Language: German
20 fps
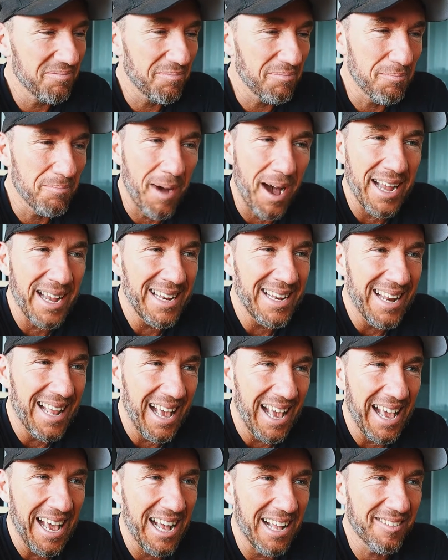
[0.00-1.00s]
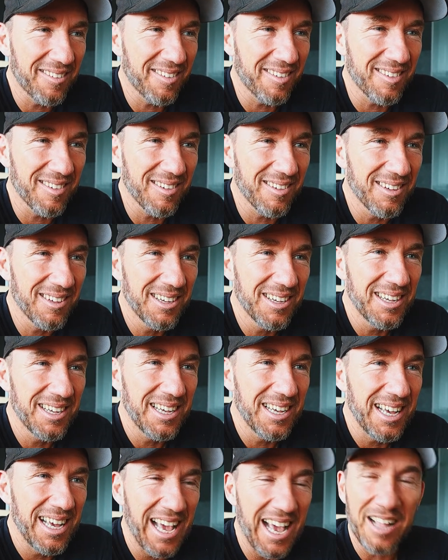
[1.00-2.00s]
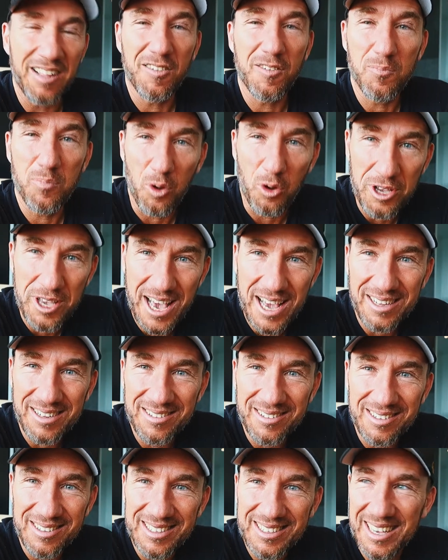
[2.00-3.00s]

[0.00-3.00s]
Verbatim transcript: mein Herz Herzprojekt.